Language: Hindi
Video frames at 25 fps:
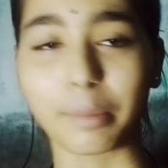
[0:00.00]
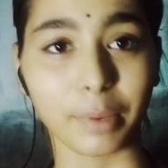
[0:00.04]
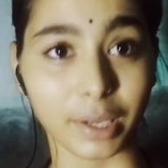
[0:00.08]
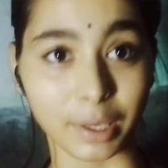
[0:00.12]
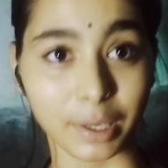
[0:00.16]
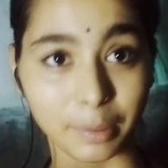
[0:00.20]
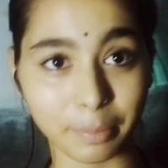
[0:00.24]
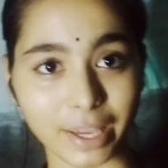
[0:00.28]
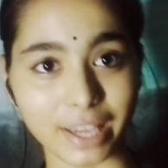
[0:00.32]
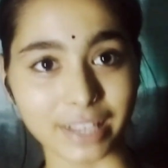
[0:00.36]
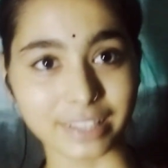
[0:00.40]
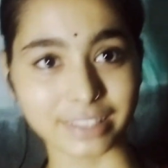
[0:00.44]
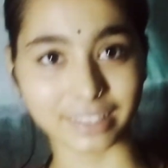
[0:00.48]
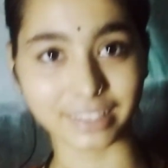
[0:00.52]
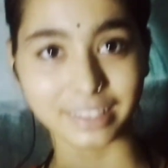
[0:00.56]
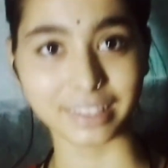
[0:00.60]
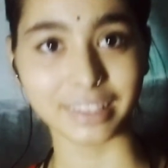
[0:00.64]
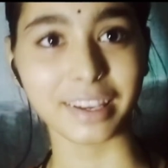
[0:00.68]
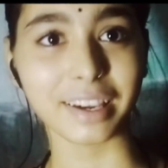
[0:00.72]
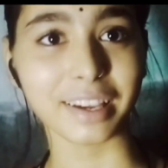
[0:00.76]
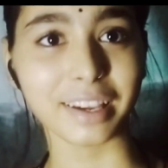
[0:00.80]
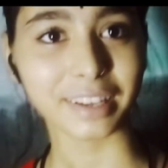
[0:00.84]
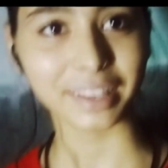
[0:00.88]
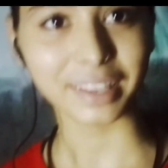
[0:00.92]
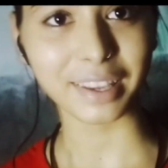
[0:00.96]
कभी ऐसा किया
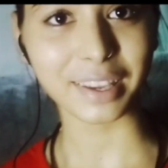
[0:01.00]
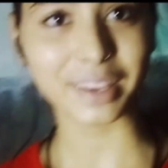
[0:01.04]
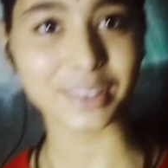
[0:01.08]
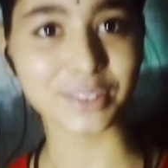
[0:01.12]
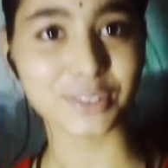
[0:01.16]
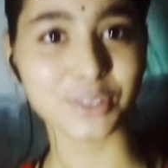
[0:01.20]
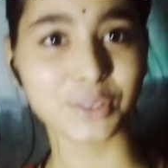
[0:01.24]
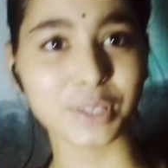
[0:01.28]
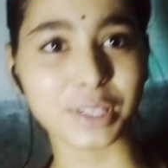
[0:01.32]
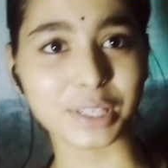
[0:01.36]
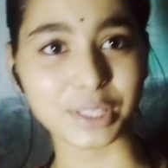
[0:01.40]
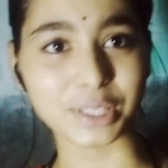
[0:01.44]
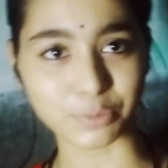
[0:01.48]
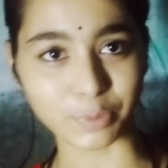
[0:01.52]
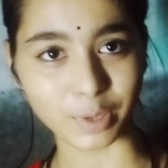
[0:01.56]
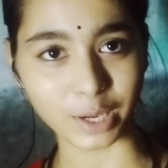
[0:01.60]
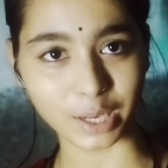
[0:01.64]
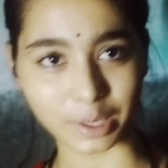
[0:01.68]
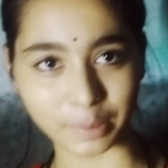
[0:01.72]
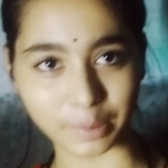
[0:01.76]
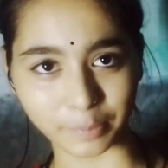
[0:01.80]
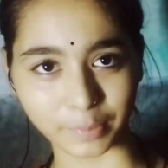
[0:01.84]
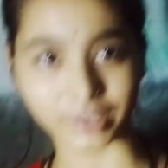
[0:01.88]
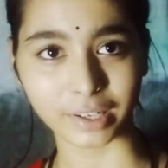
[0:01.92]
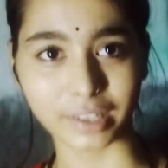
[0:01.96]
नहीं है जो इस बार
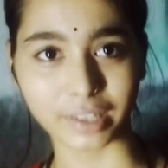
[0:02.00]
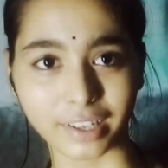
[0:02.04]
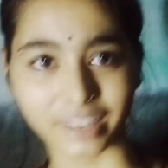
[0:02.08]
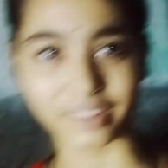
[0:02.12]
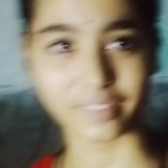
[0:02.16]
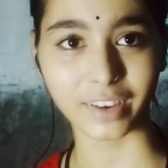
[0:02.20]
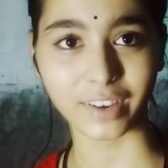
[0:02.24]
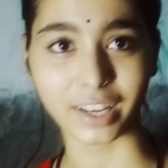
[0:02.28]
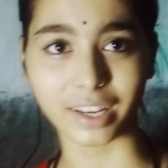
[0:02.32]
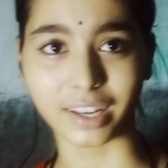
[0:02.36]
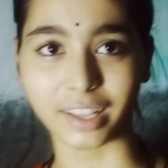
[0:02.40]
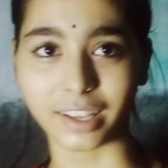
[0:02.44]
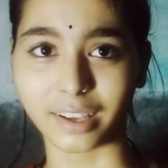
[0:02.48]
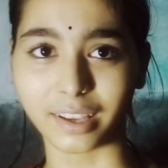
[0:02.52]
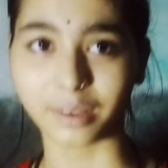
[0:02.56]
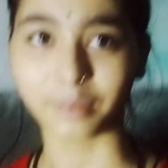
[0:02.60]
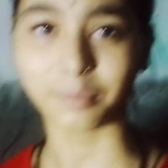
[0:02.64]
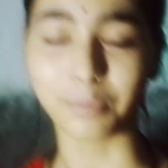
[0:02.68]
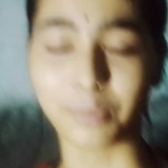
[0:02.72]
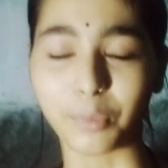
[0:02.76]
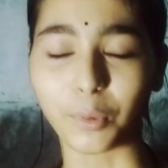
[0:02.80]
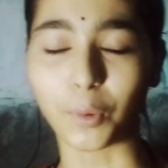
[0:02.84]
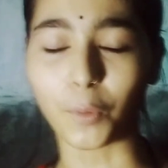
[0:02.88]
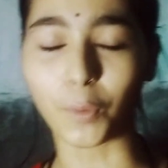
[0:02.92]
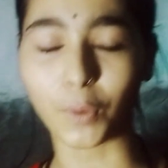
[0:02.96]
हम करने वाले हैं
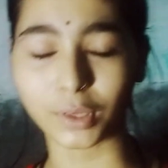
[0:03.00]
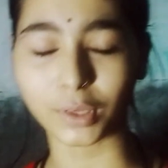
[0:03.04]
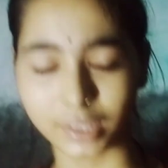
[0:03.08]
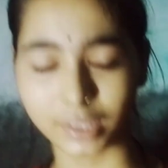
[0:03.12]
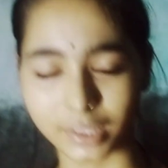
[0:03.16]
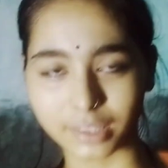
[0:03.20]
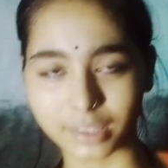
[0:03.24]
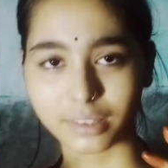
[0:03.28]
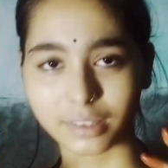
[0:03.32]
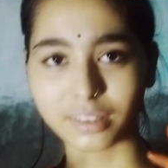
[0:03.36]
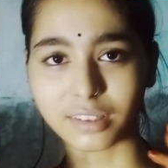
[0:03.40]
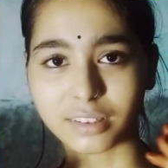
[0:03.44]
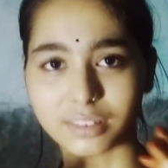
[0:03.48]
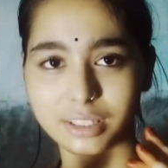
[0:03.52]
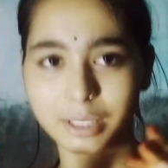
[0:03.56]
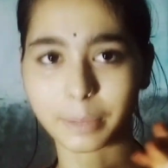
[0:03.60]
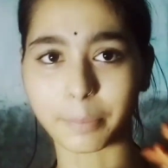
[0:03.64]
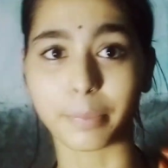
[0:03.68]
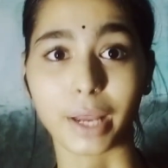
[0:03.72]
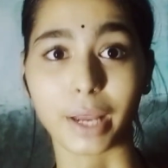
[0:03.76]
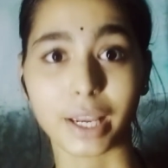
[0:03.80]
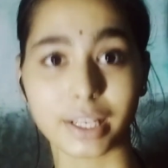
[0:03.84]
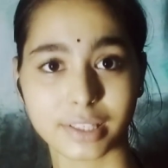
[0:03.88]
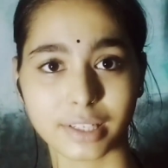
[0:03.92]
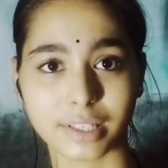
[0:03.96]
बहुत ही
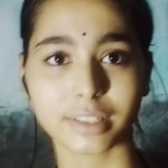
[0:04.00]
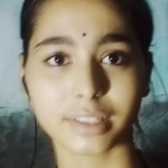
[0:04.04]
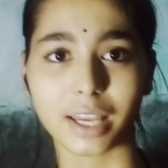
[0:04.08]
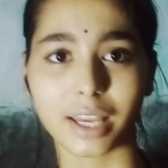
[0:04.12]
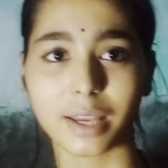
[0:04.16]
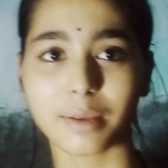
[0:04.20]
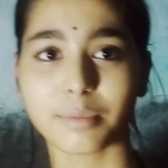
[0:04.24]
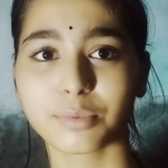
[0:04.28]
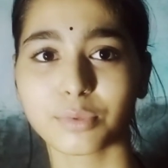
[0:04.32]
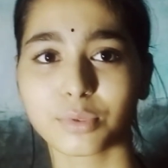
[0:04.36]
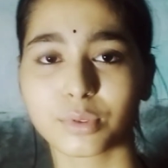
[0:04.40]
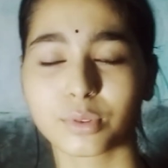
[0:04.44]
सरप्राइजिंग टाइप